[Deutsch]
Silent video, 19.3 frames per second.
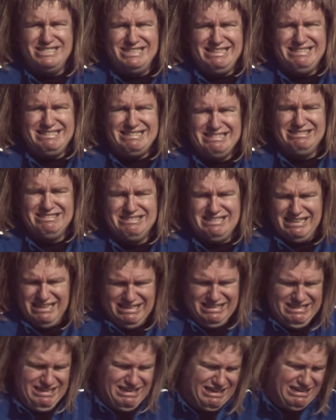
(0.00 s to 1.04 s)
setzen und sagen,
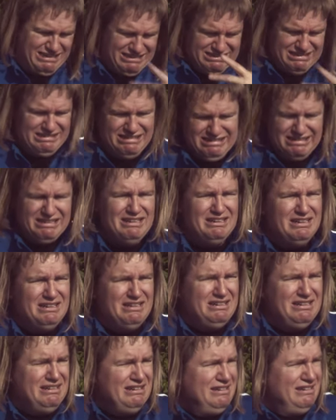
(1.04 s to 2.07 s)
hier,
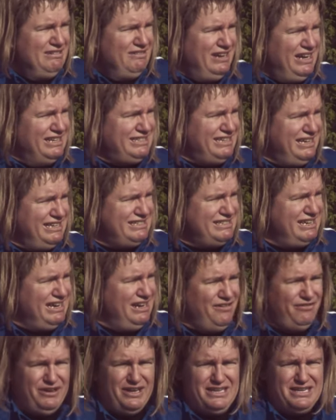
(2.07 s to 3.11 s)
Wer als Erster
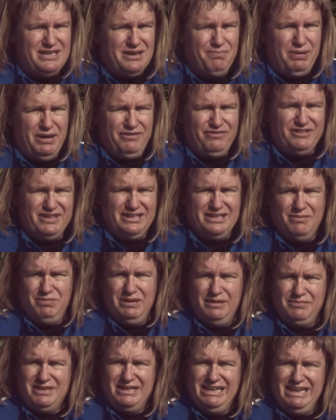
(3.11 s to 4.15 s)
eine fertig gepafft hat, der
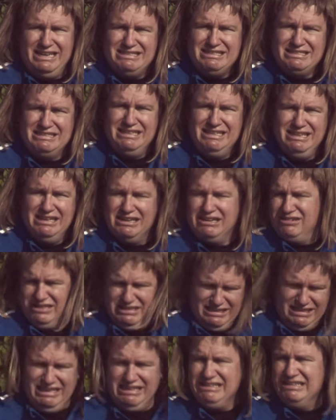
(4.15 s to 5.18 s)
bleibt in der ersten Liga oder
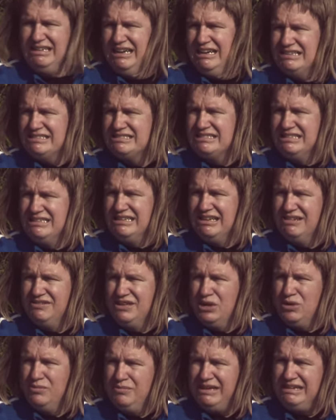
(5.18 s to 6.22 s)
geht in die erste Liga, wie
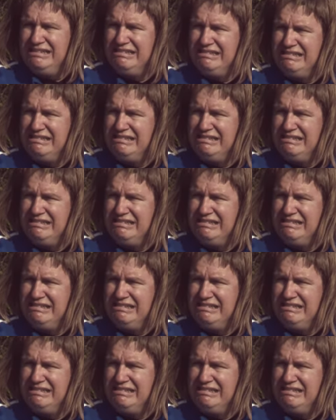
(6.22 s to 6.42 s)
auch immer.